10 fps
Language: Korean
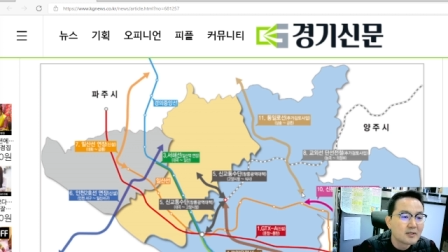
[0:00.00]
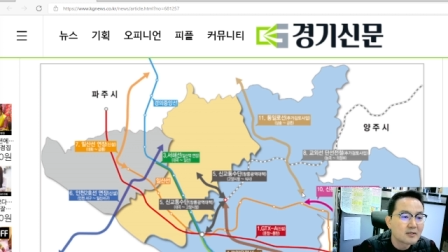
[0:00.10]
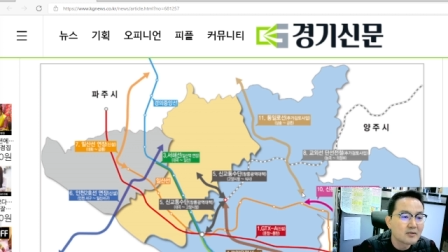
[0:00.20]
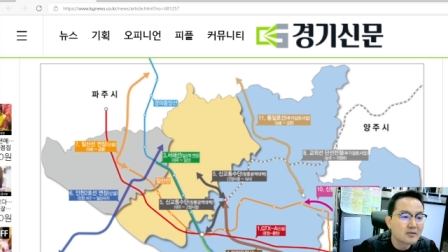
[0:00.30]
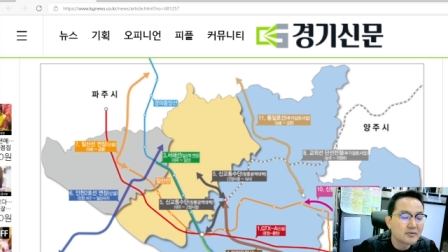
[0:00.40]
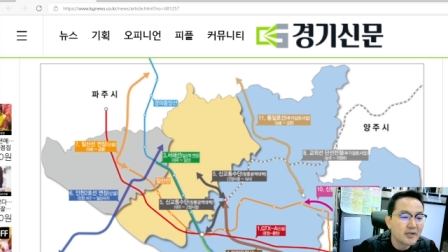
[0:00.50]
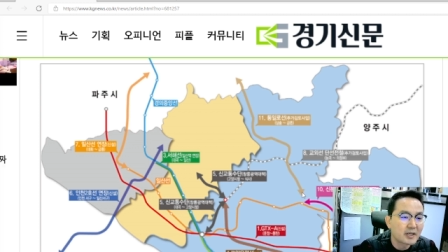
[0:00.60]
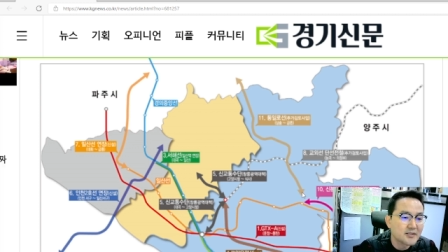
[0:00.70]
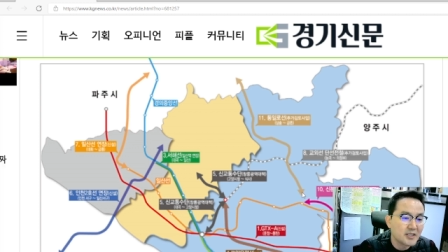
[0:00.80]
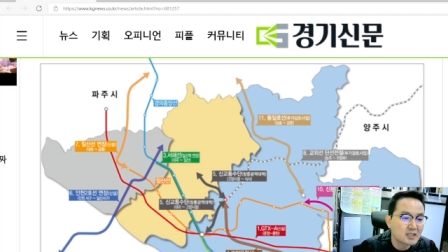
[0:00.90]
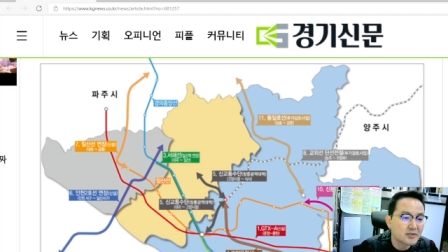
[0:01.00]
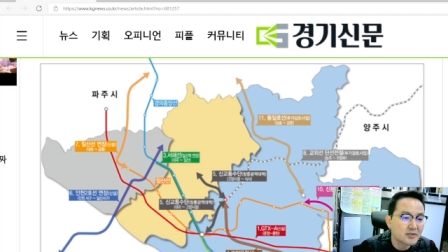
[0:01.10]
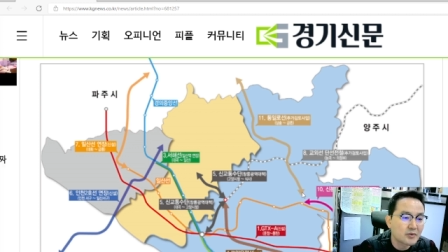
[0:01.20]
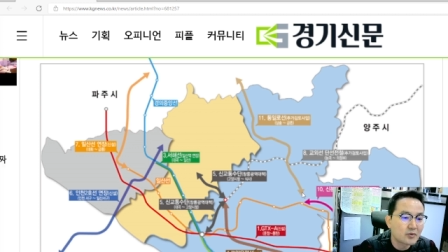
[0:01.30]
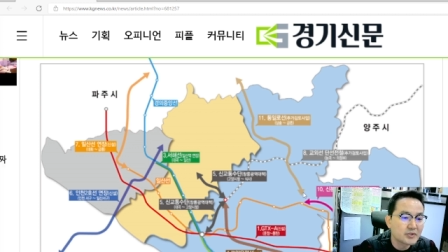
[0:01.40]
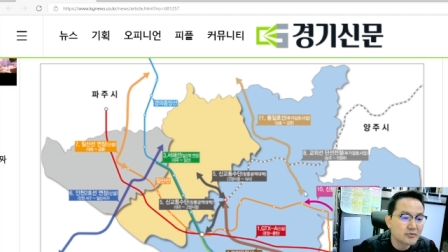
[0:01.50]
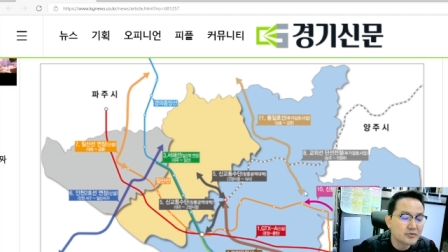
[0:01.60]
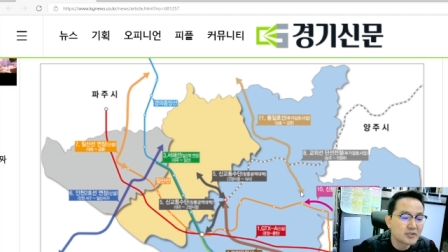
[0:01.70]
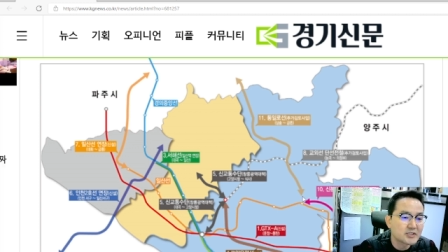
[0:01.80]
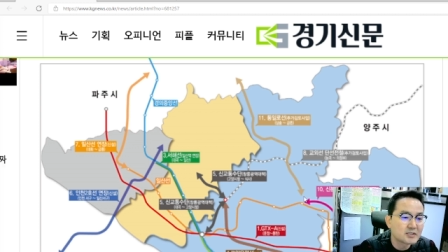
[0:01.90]
그런데 제 예상대로
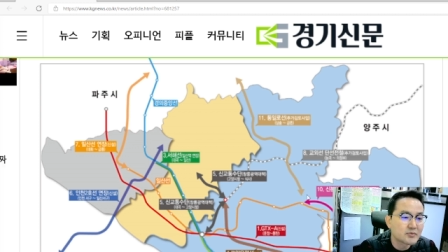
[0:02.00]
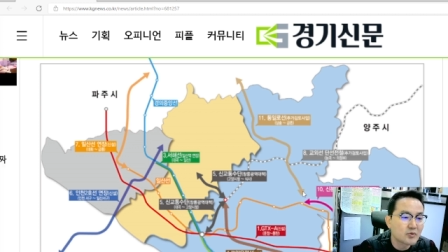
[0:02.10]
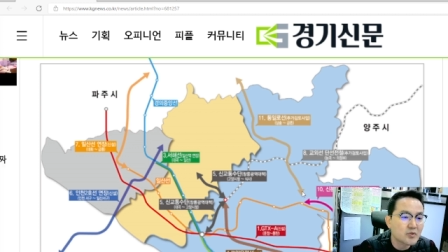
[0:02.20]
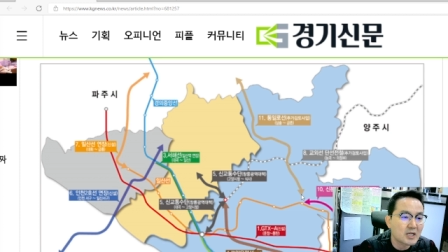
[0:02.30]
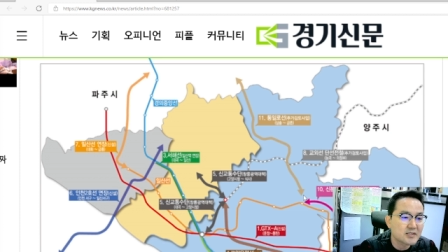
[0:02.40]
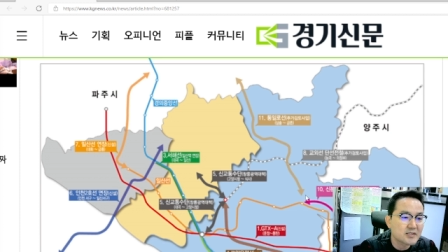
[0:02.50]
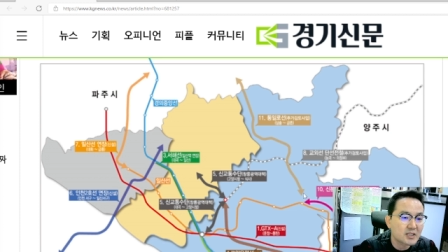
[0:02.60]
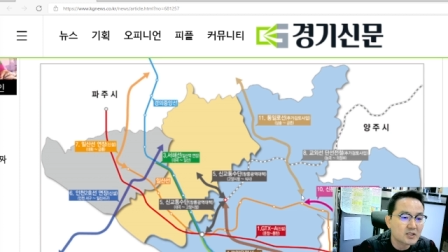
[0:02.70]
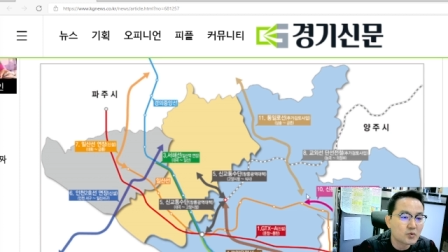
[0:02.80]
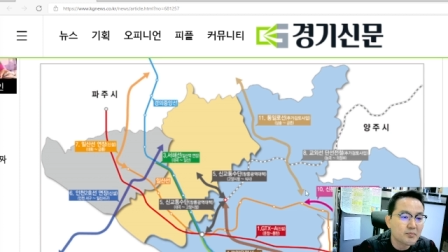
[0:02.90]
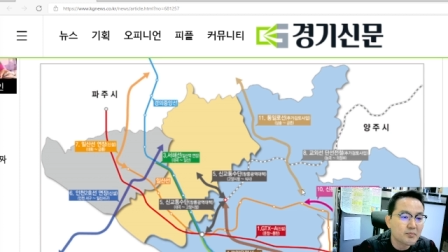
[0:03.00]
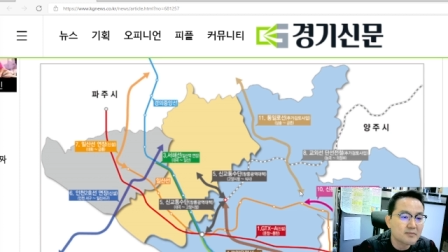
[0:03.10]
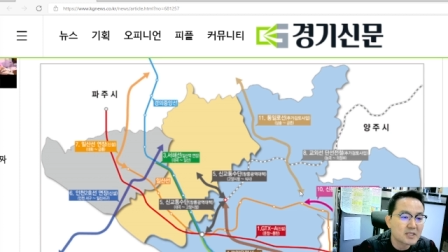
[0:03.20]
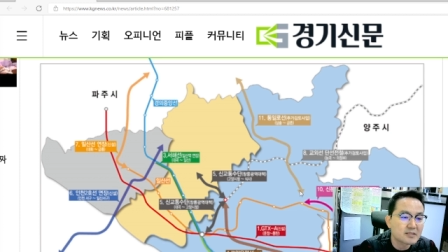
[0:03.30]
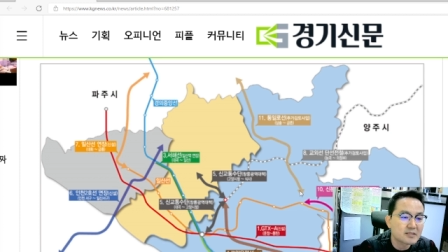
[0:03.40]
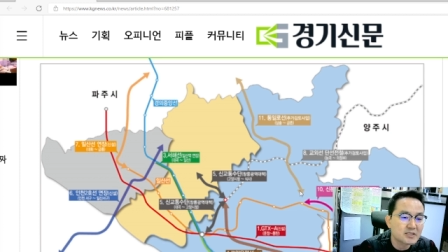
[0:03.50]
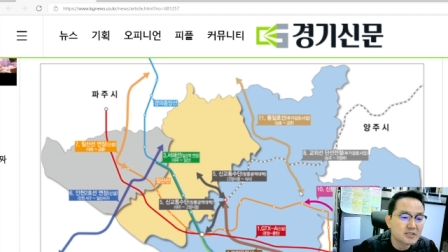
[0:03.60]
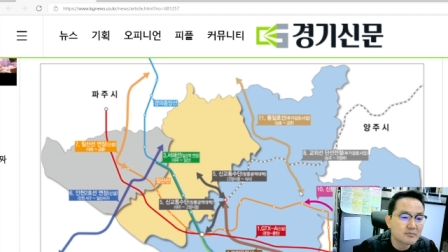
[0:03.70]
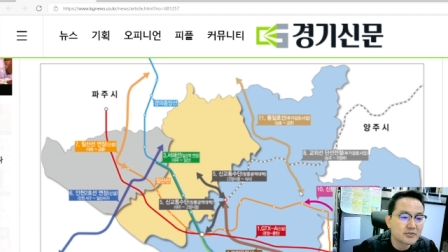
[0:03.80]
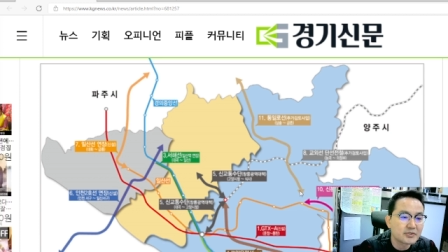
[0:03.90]
신혼여행이 지금 들어올 가능성이 상당히 높다는 말씀 다시
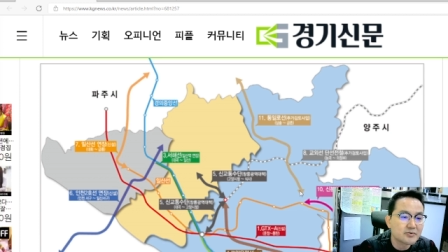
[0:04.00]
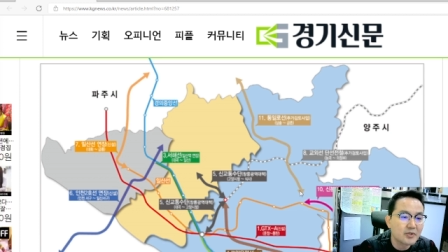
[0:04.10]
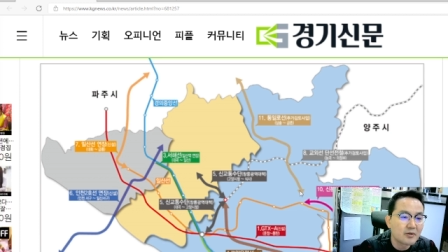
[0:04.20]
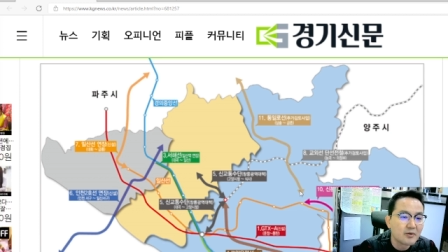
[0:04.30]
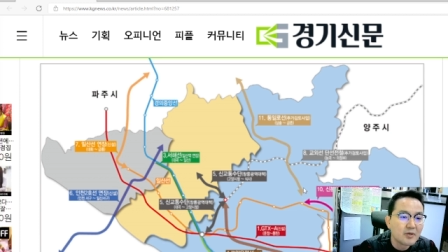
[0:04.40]
한번 드리고요.